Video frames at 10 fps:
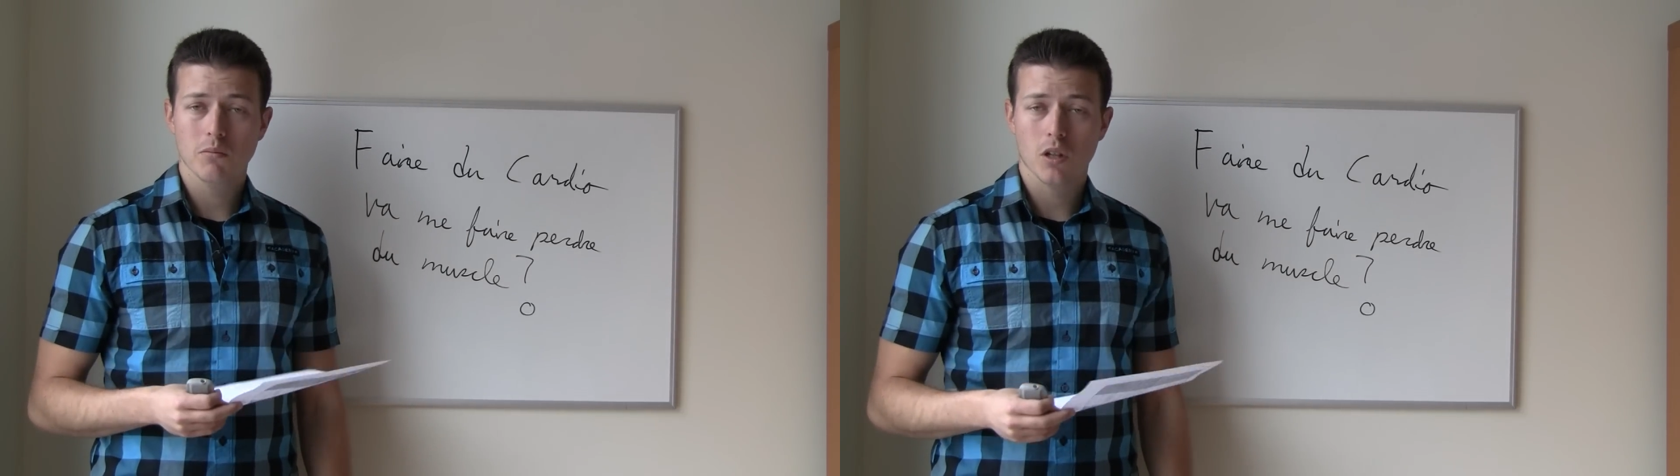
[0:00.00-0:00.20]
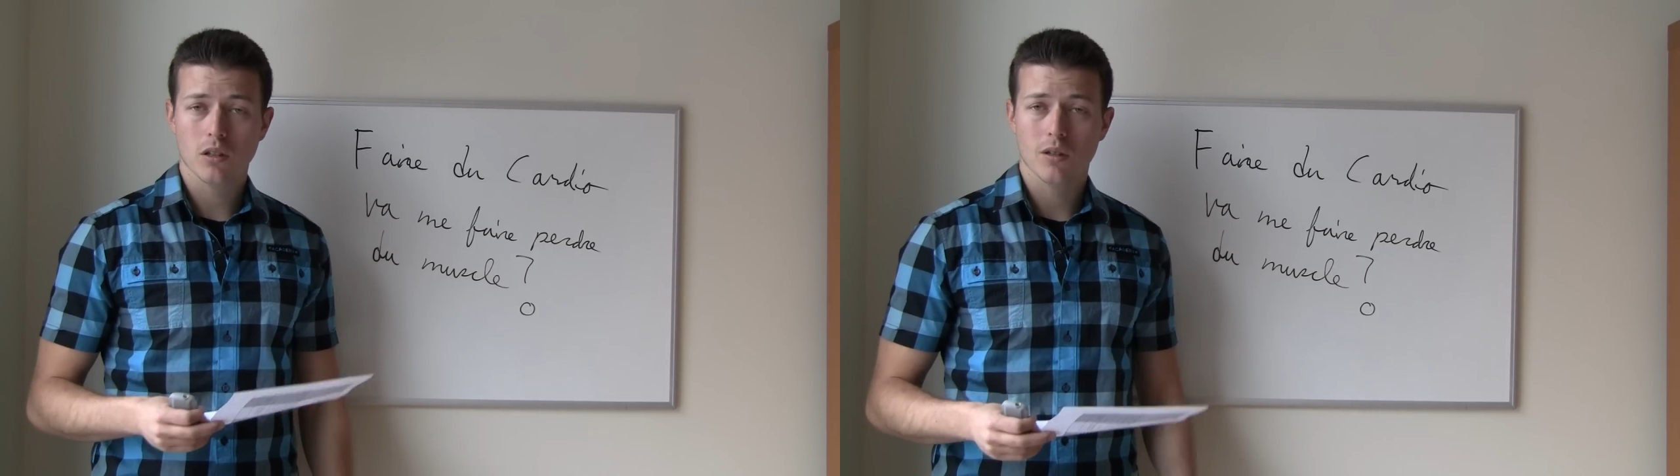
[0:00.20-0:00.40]

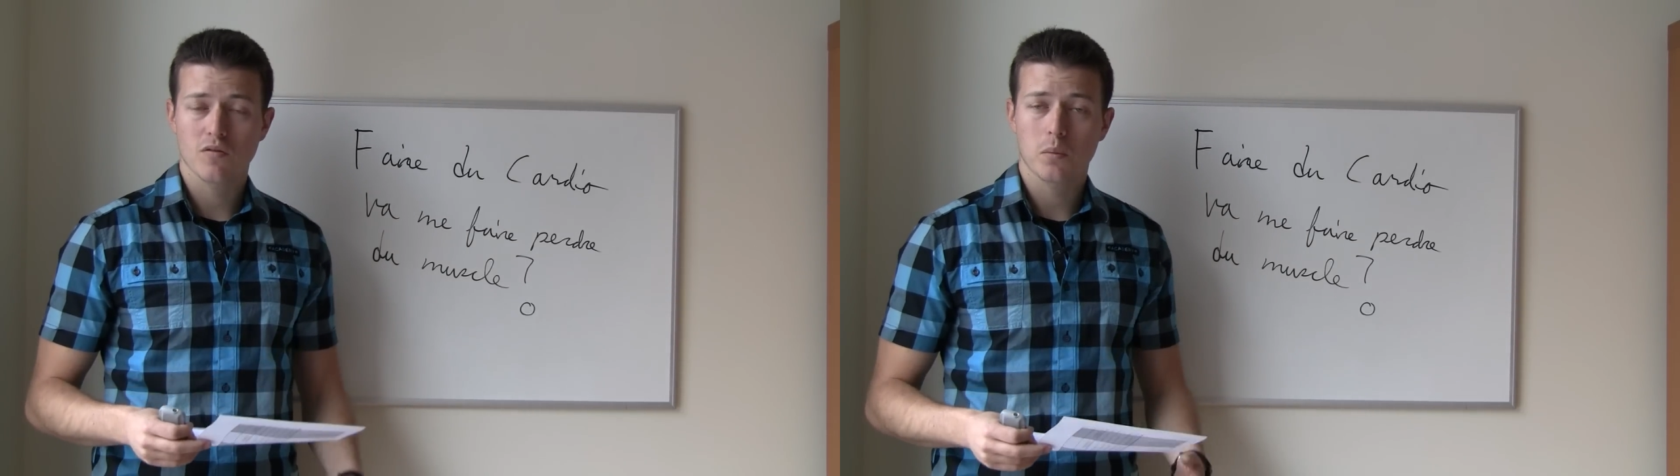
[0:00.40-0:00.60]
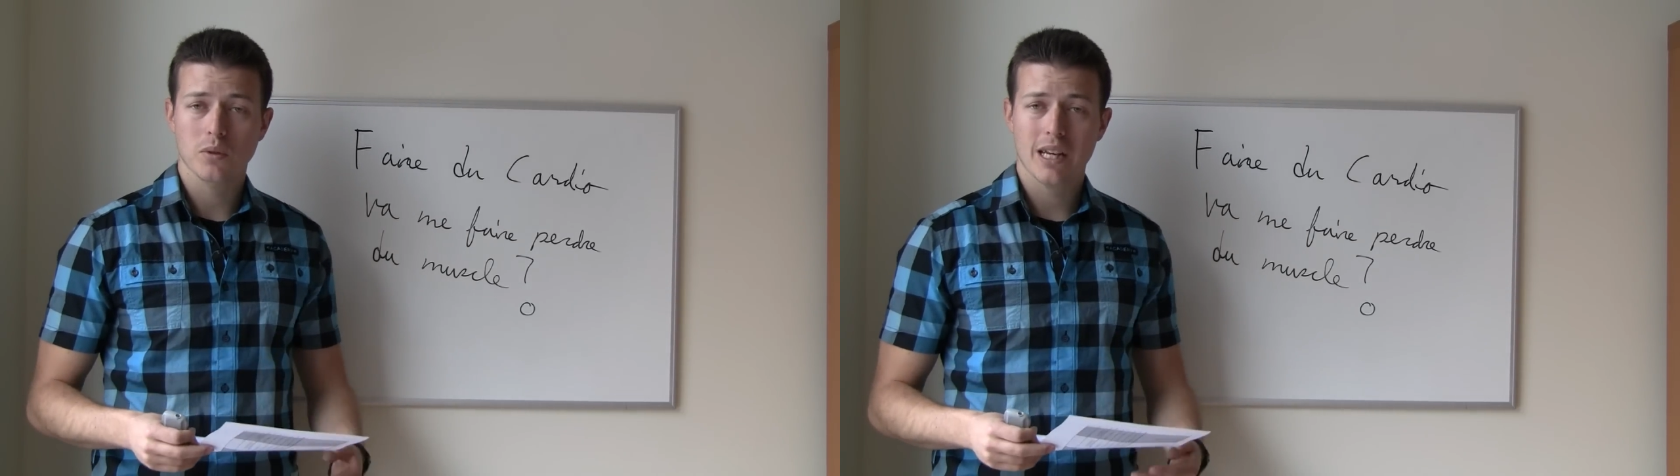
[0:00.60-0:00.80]
Donc, vous
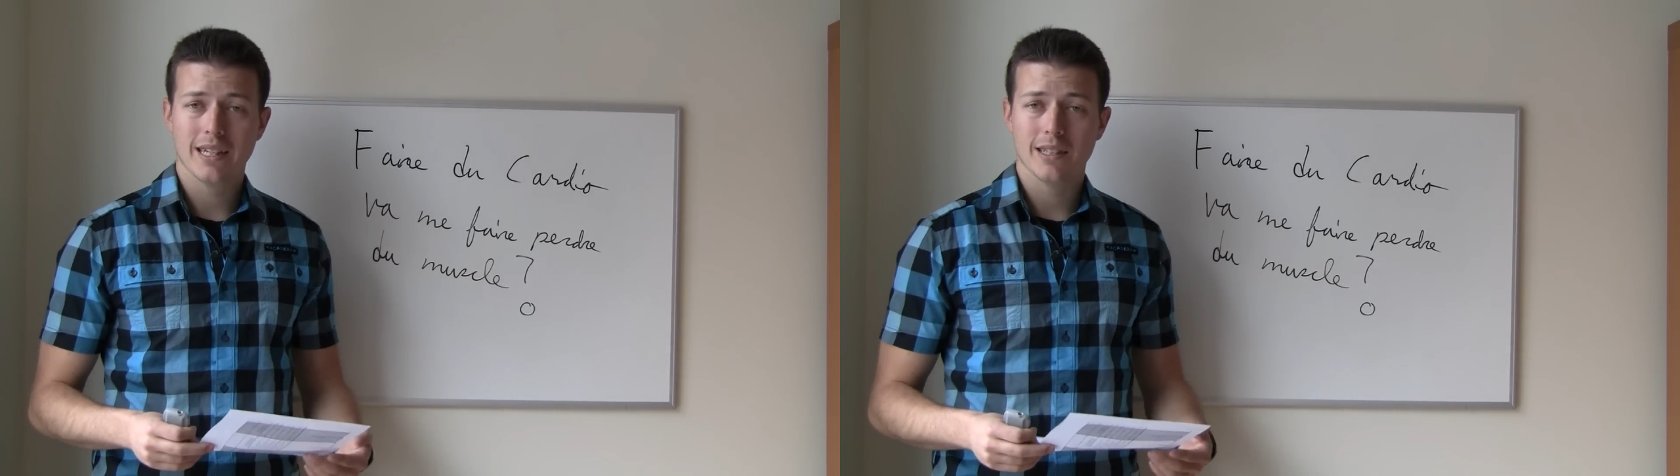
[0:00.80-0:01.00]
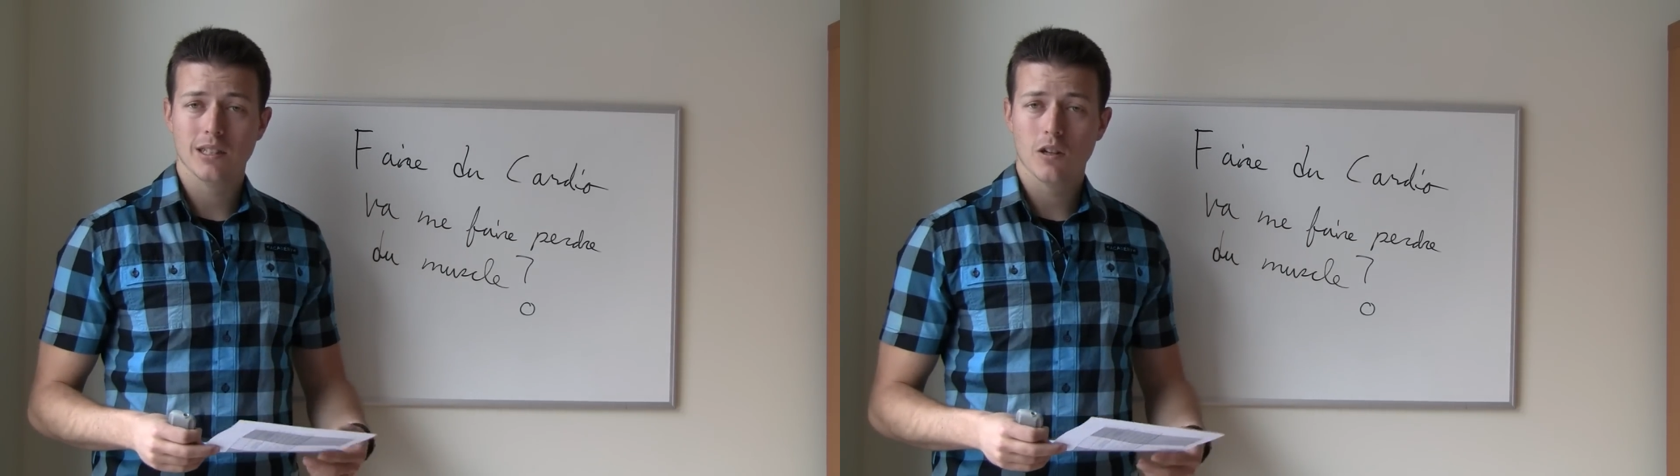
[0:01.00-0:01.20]
posez la
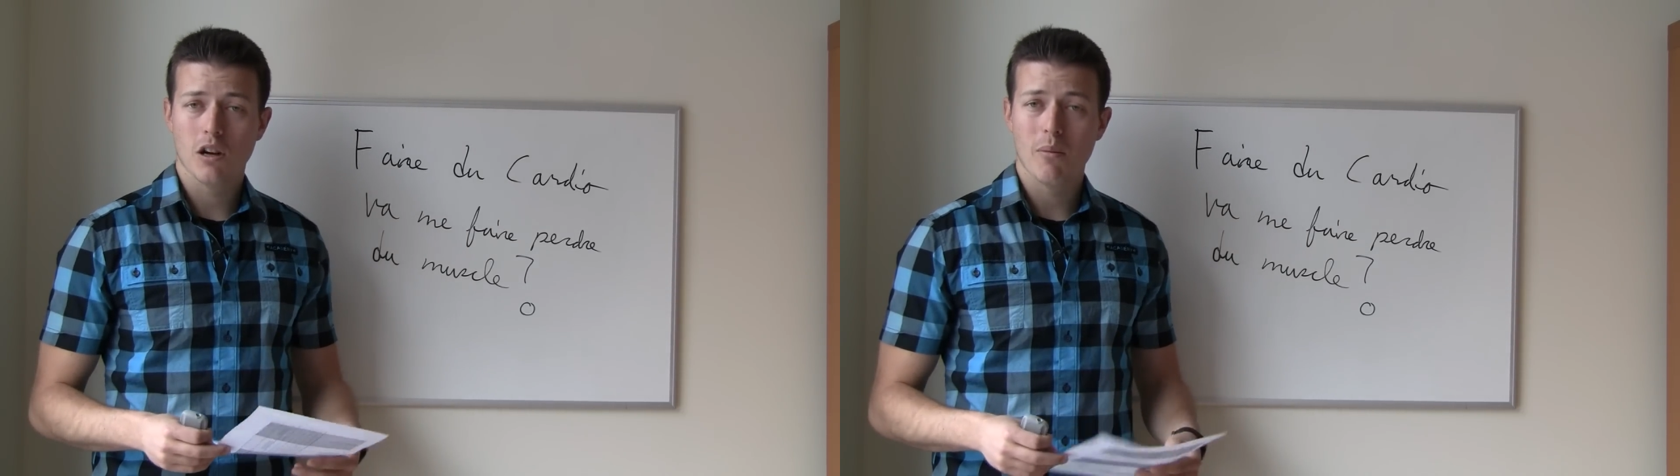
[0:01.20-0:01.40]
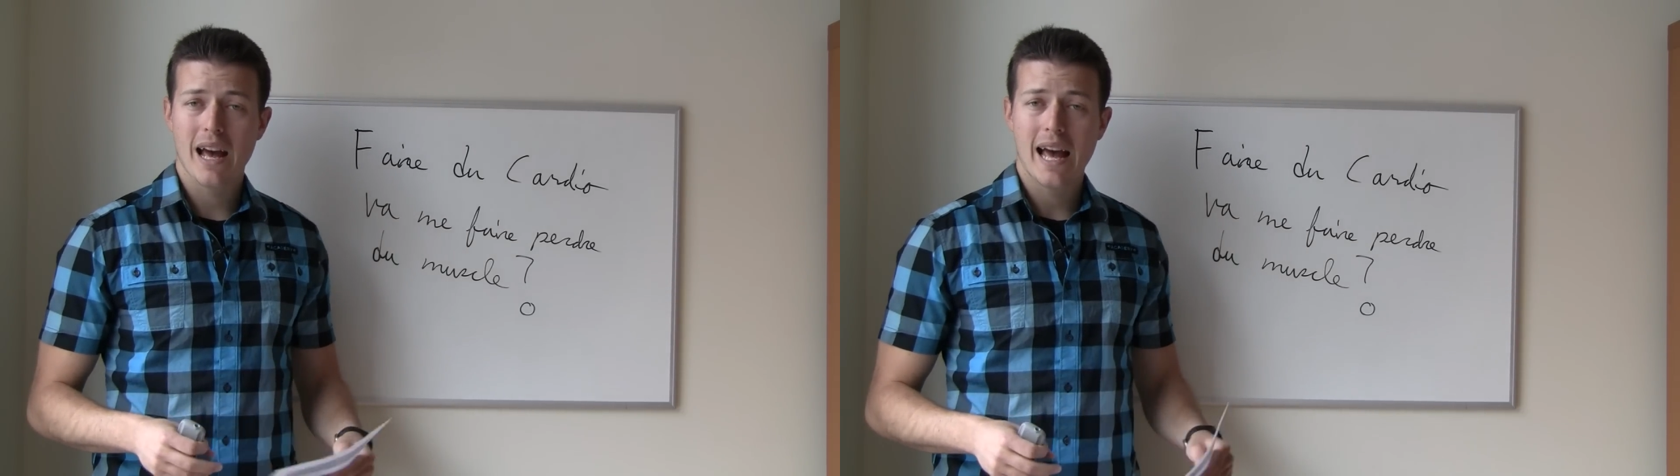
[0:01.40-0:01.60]
question comment